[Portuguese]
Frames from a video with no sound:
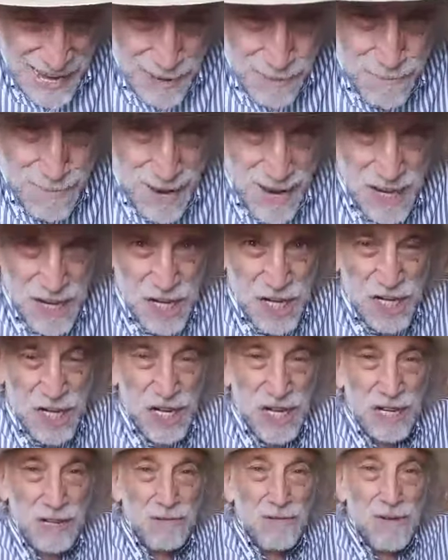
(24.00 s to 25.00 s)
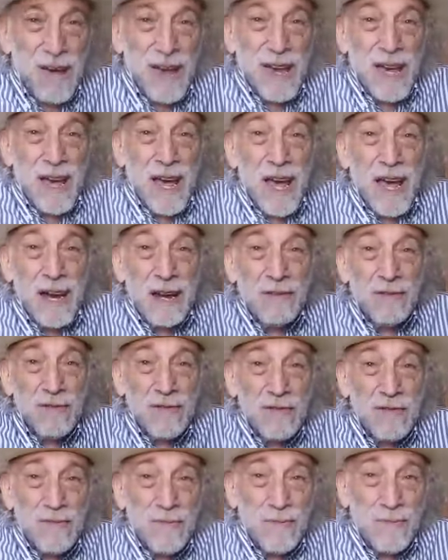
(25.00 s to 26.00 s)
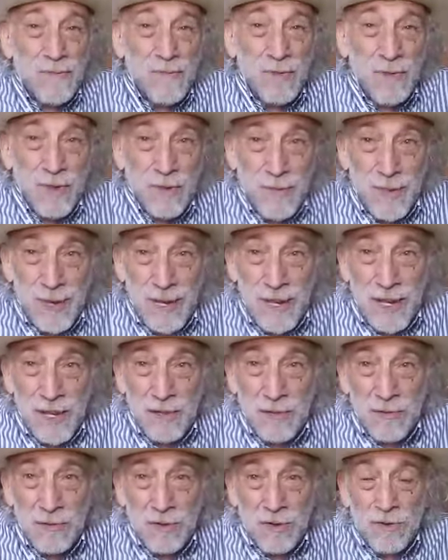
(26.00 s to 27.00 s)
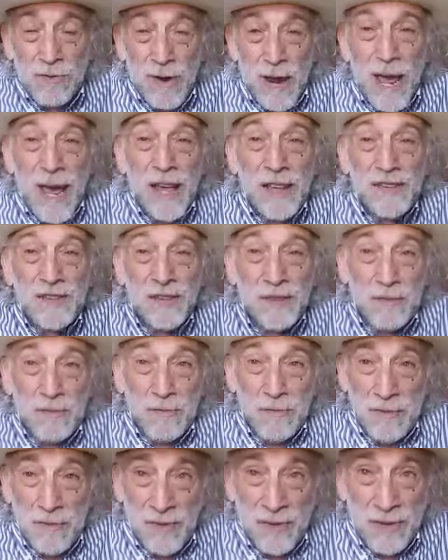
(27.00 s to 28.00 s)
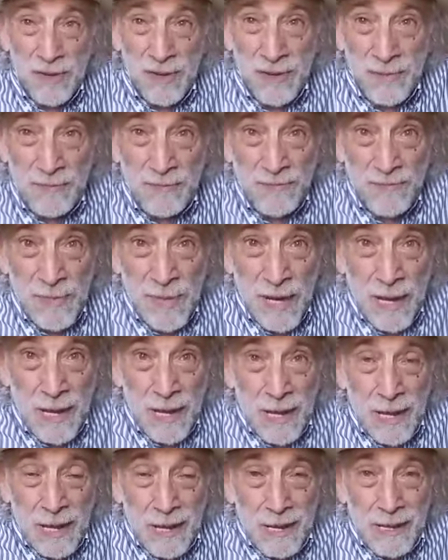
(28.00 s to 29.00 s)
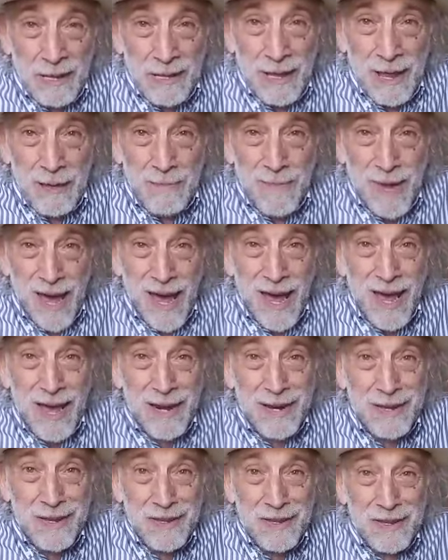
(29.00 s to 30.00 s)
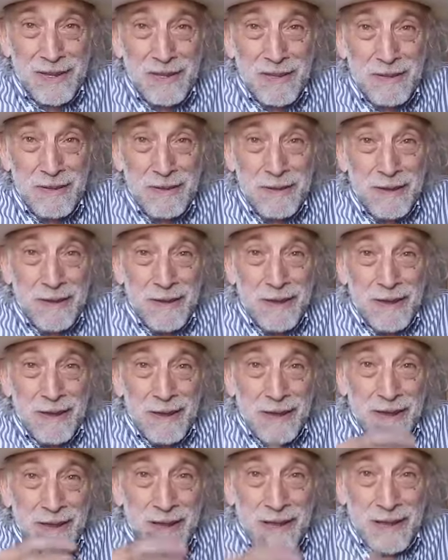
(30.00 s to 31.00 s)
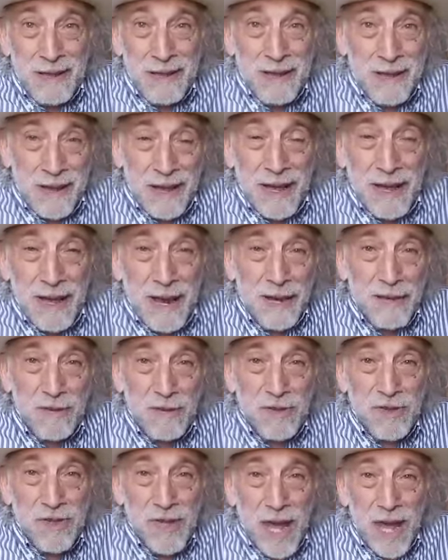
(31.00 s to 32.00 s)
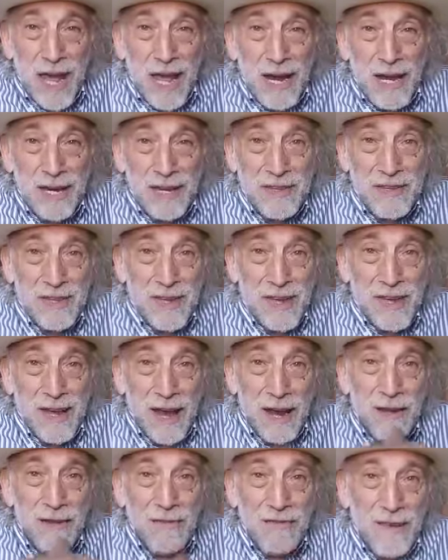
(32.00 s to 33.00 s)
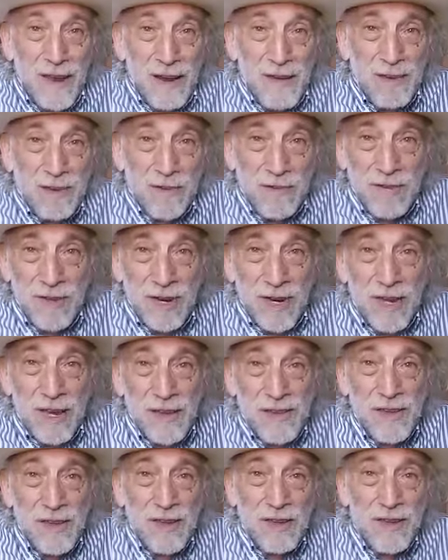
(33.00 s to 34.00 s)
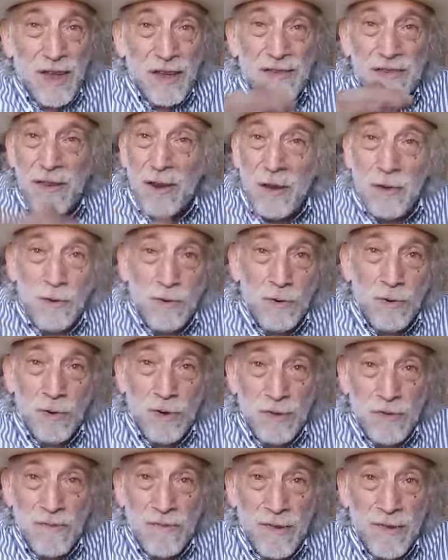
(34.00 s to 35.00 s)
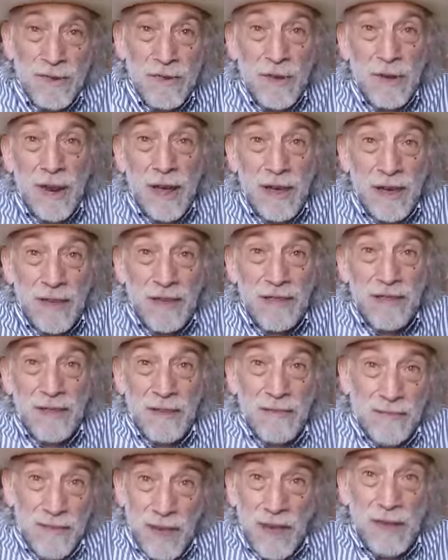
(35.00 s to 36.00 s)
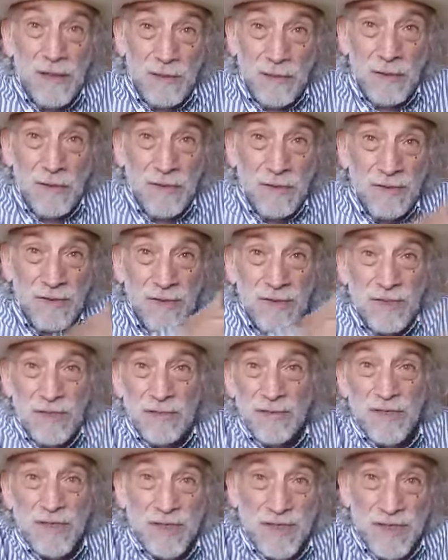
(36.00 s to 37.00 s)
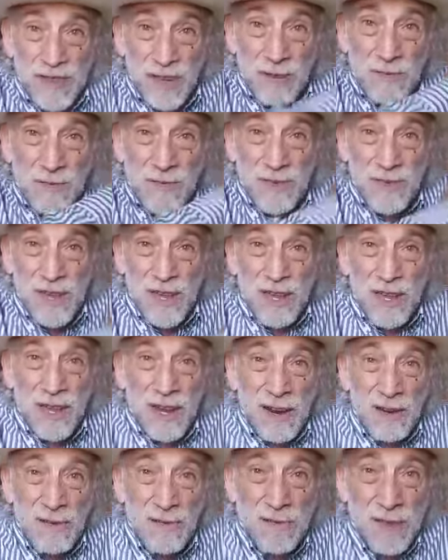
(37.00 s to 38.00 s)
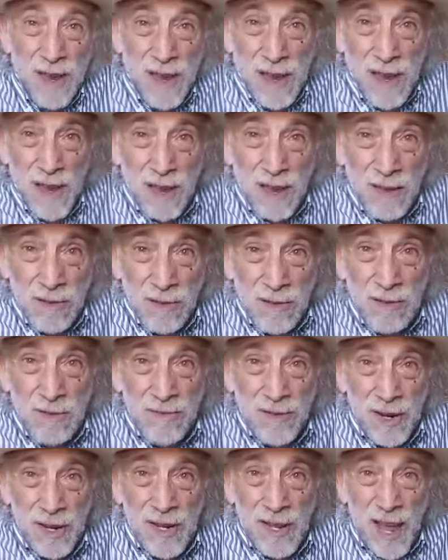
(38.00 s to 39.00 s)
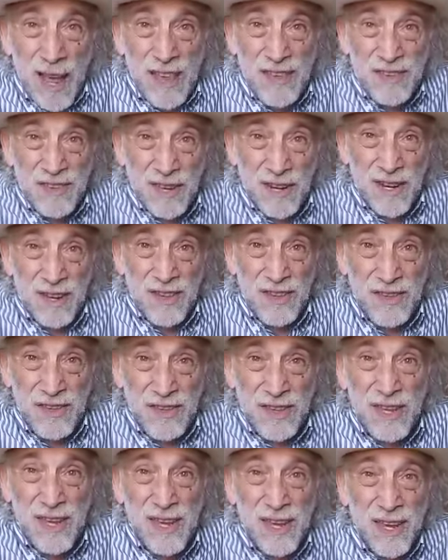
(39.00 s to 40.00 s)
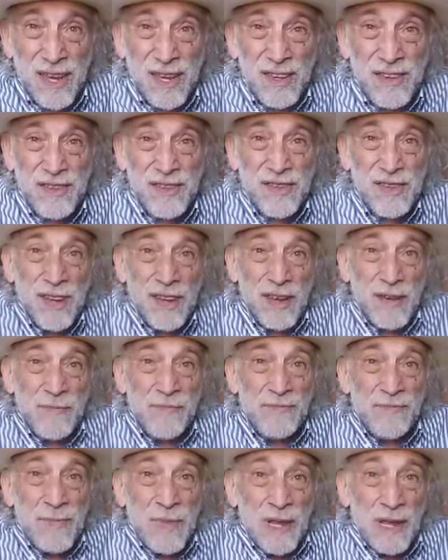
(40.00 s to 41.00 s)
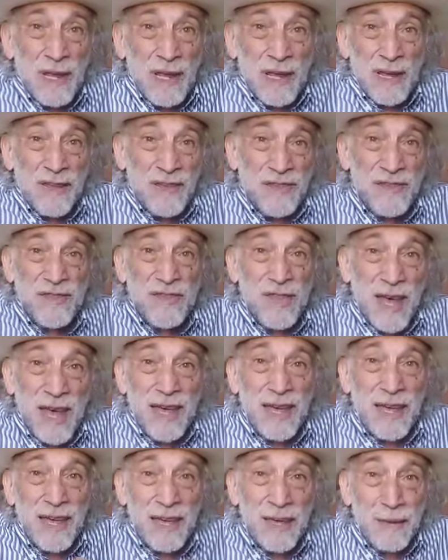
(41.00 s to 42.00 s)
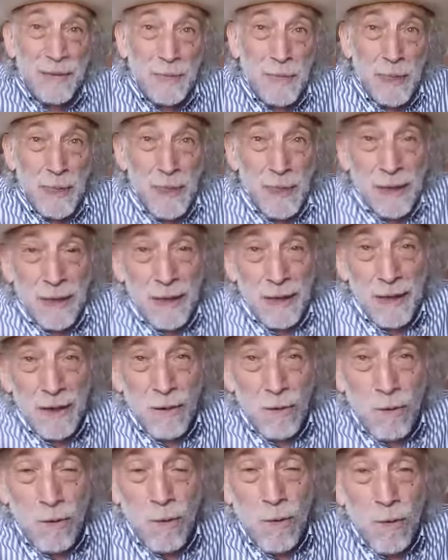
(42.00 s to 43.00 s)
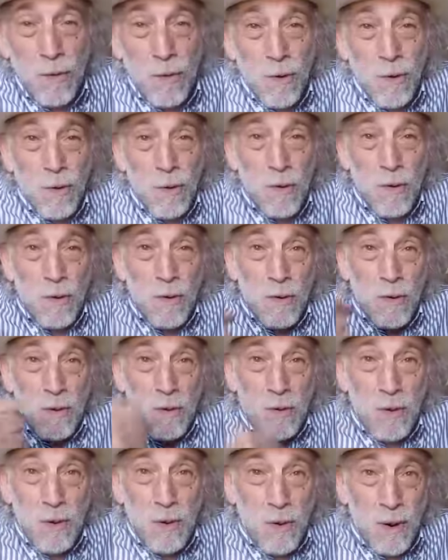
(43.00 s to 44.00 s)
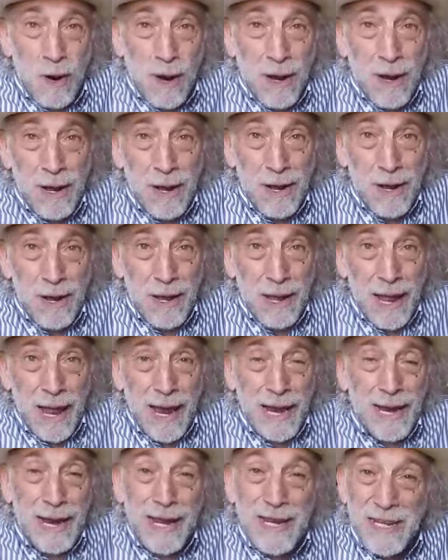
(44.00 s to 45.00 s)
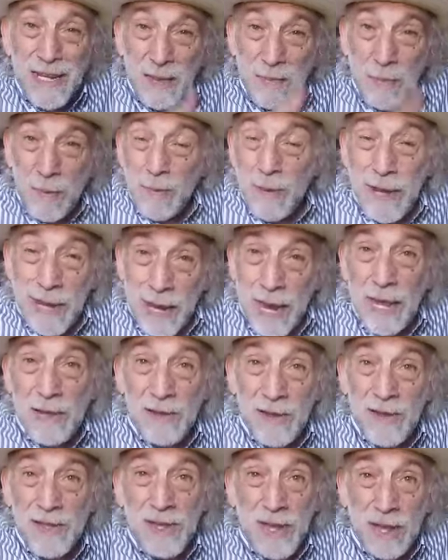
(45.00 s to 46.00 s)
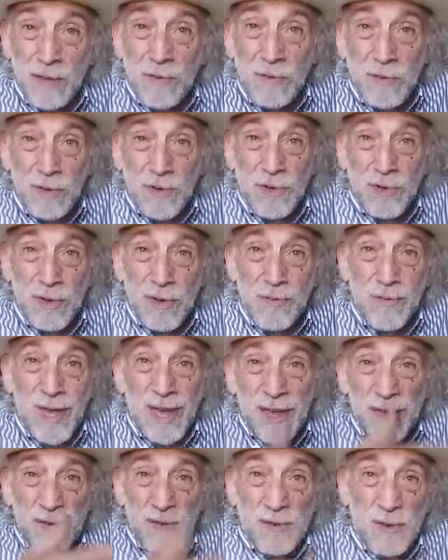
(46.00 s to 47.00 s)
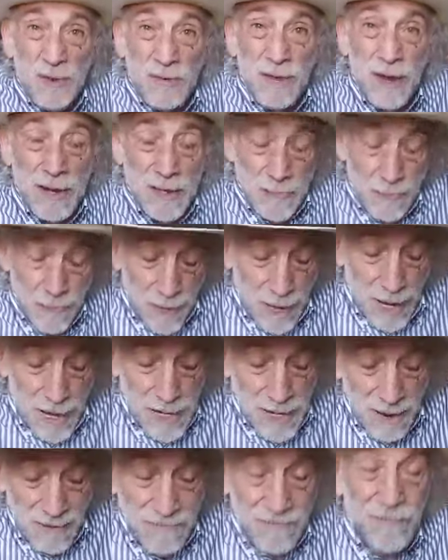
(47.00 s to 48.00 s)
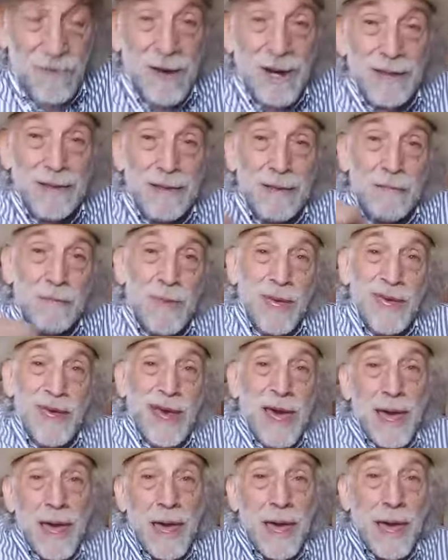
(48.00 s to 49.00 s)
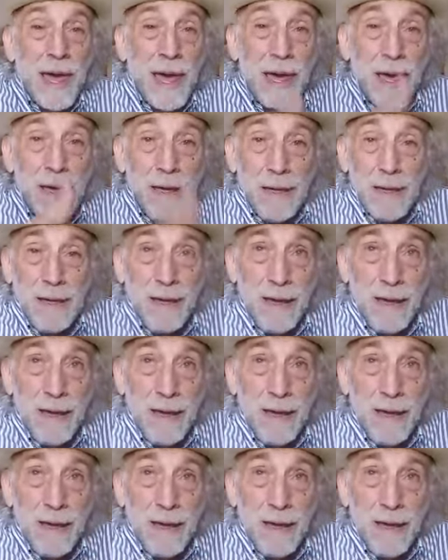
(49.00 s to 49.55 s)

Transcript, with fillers: Imagino a cara dos, dos ministros jurássicos, Damares, Ricardo Salles, Ricardo Vélez Rodrigues, Ernesto Araújo, vão dizer, olha aí, tá vendo? Não, não dizíamos que queriam doutrinar as criancinhas. Está aí. O, o, além de ter publicado esse anúncio imenso de quase página, a Folha também é,